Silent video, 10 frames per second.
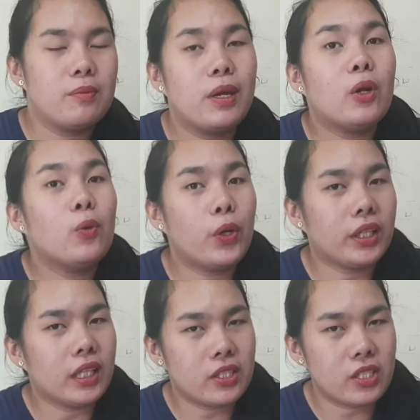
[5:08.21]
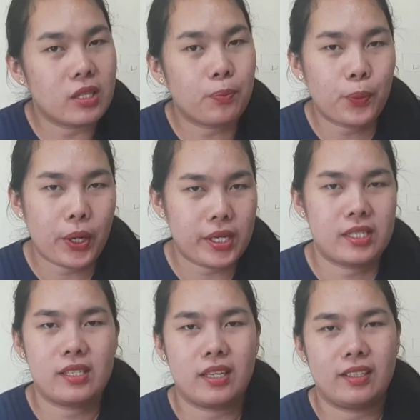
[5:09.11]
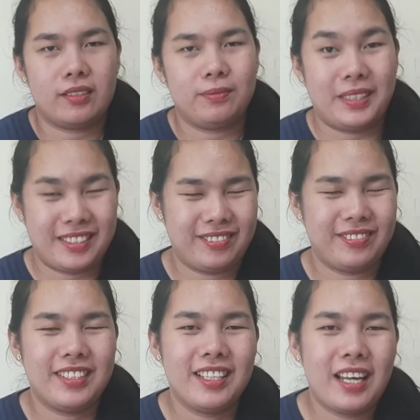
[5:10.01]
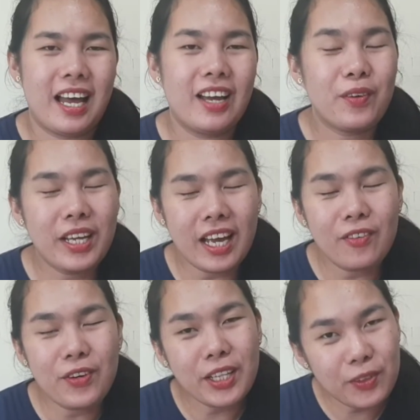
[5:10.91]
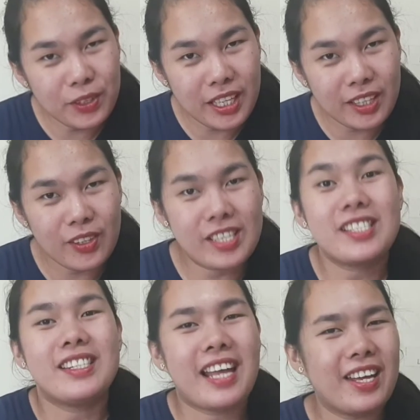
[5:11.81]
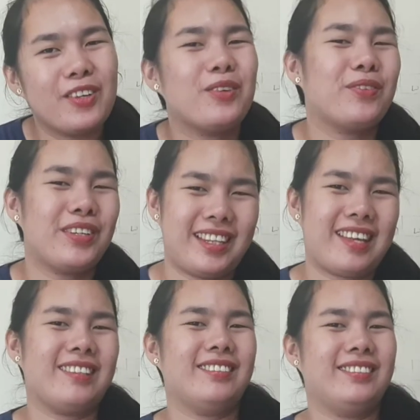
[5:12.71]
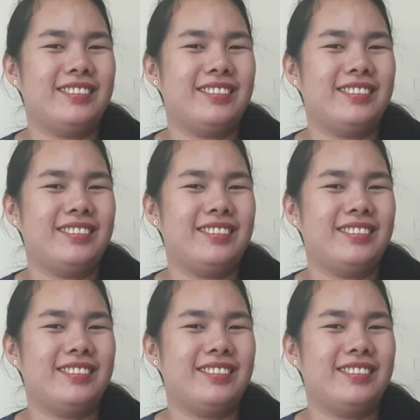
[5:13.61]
Pero worth it siya sa price niya. Ang, ra ang rate ko dito is 9 over 10.